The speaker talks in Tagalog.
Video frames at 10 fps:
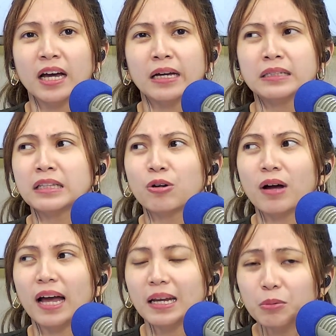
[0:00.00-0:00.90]
Hindi ko
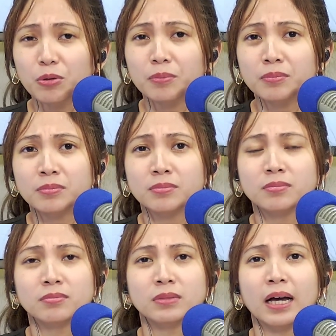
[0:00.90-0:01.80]
nga alam kung
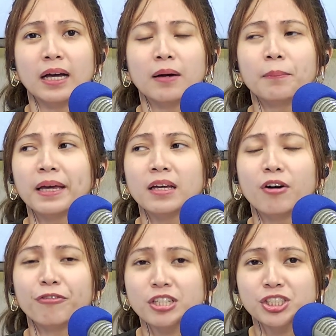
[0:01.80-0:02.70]
may
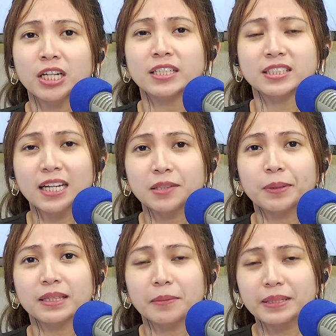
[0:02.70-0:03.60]
official
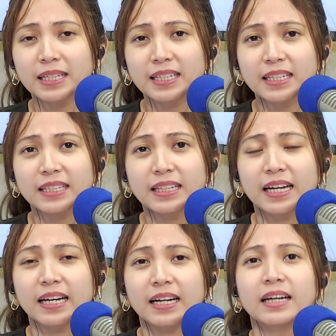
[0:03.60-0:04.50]
statement na ba talaga
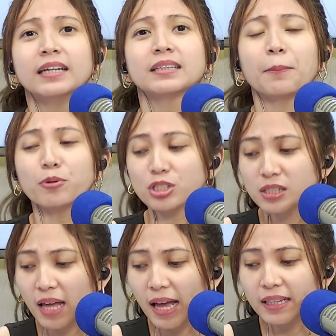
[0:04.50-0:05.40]
na tapos
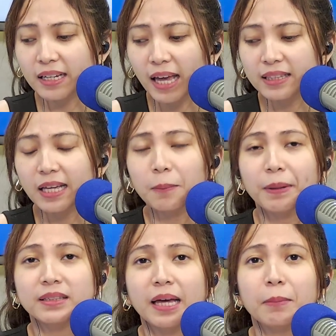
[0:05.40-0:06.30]
na, nag-end na yung
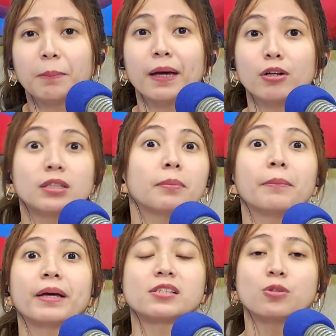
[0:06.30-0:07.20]
pandemic. Pero 'di ba
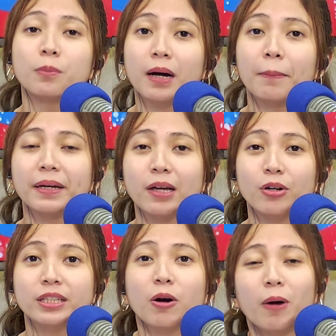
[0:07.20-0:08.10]
best nung mga
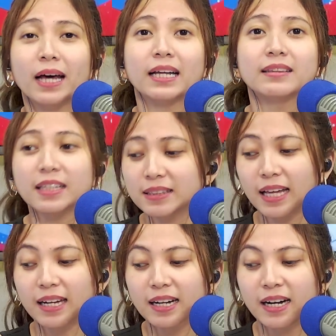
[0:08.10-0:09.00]
panahon na quarantine
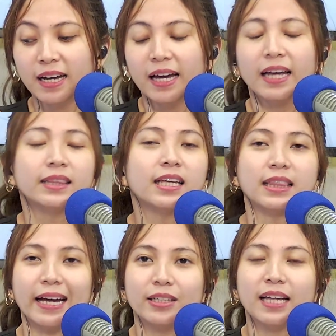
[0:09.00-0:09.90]
talagang hindi
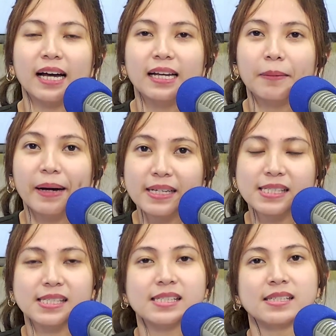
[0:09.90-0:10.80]
tayo
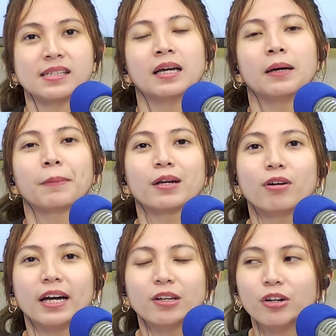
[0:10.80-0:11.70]
nakalabas. Pero
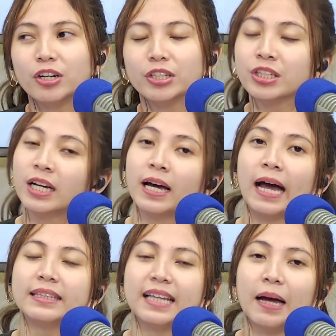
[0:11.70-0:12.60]
ngayon,
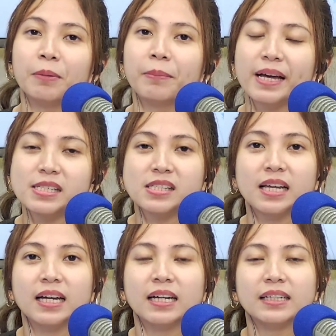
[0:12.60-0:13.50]
ang dami best
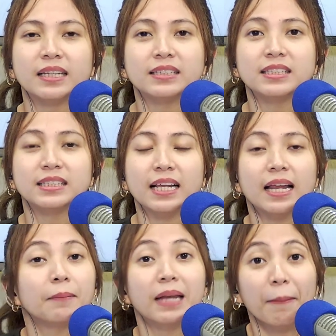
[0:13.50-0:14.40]
na
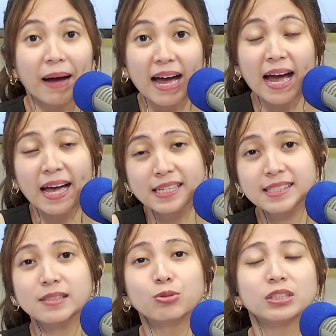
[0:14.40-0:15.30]
nagsisilab labas,
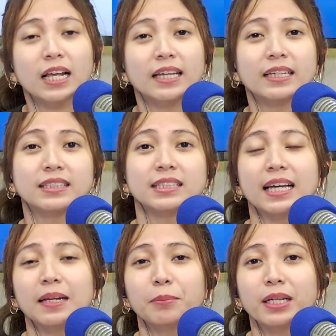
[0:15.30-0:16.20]
doon sila
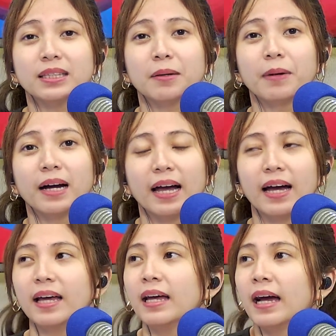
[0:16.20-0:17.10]
nagse-celebrate ng mga
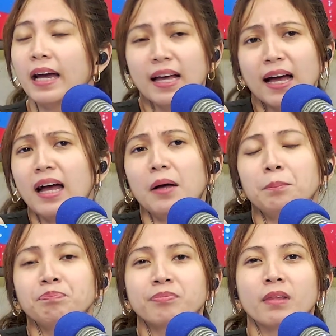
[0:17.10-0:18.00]

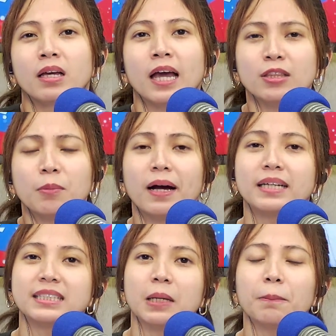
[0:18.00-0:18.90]
um, ito mga
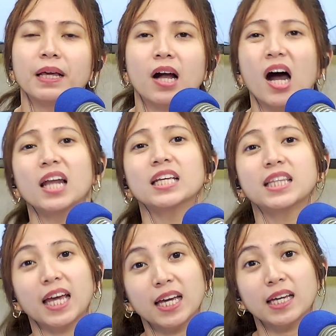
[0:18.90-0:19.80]
simpleng
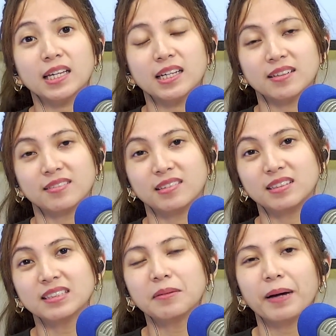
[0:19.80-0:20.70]
holiday. O, oh,
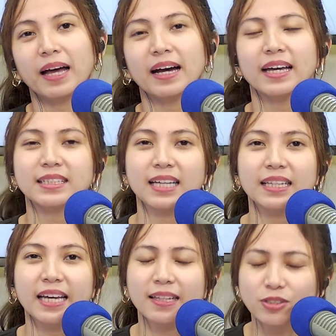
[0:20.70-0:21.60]
di ba? Kaya
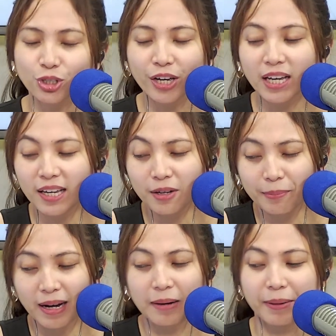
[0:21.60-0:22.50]
sana enjoy kayo
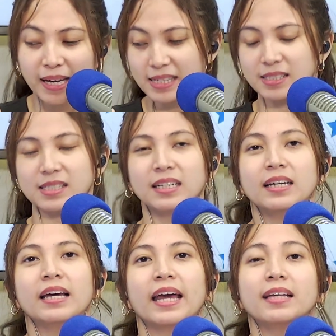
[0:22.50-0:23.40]
mga best.
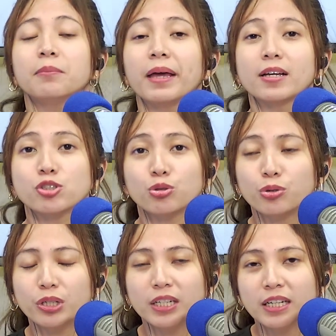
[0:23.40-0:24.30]
And make
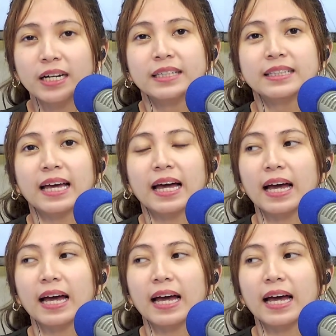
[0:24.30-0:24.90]
sure na